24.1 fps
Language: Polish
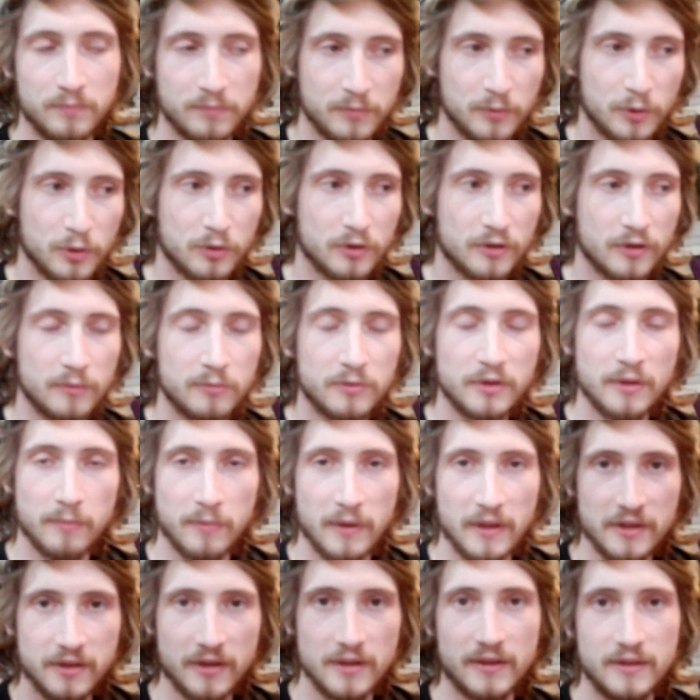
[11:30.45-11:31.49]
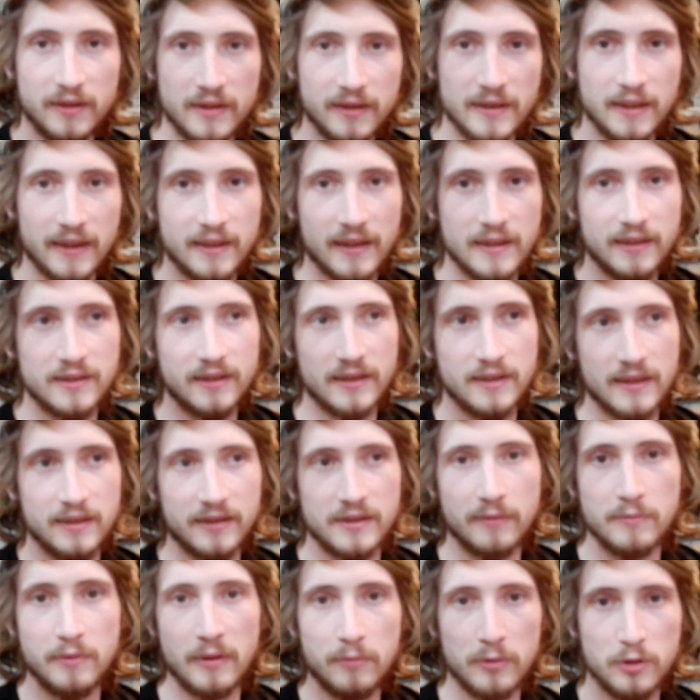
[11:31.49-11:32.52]
już są cieplejsze dni, takie gdzie ta
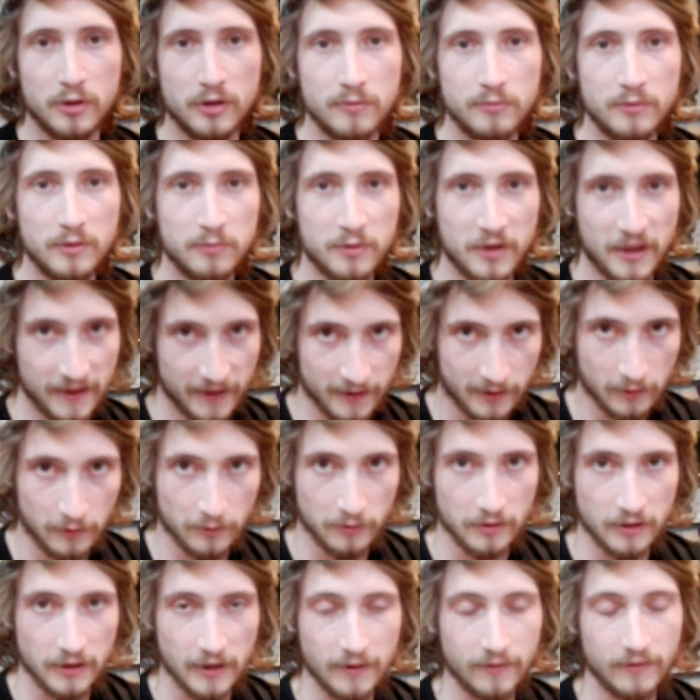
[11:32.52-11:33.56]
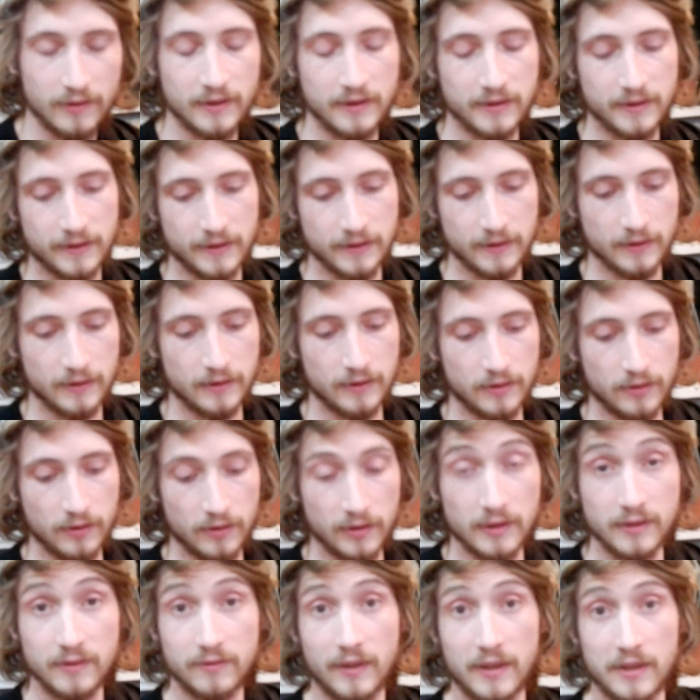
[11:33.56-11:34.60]
ziemia może mi przeschnąć, nie? więc y, to
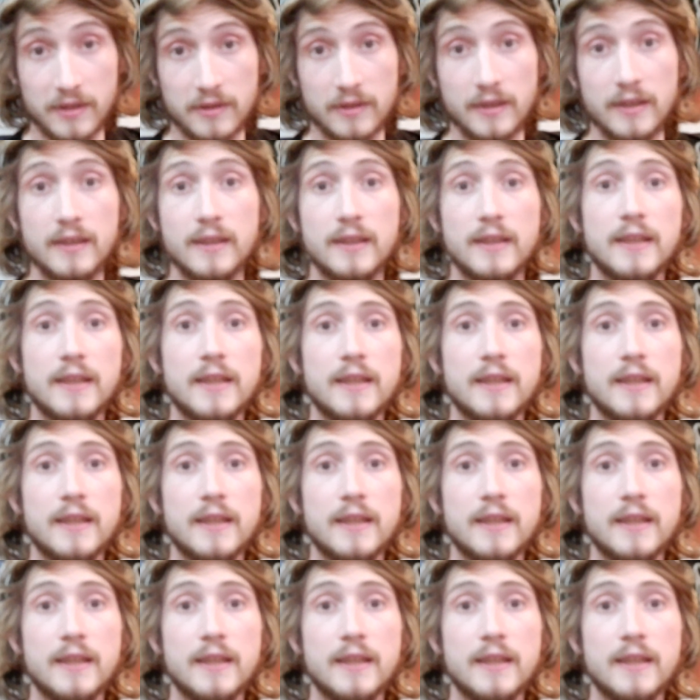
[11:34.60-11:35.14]
jest ważne.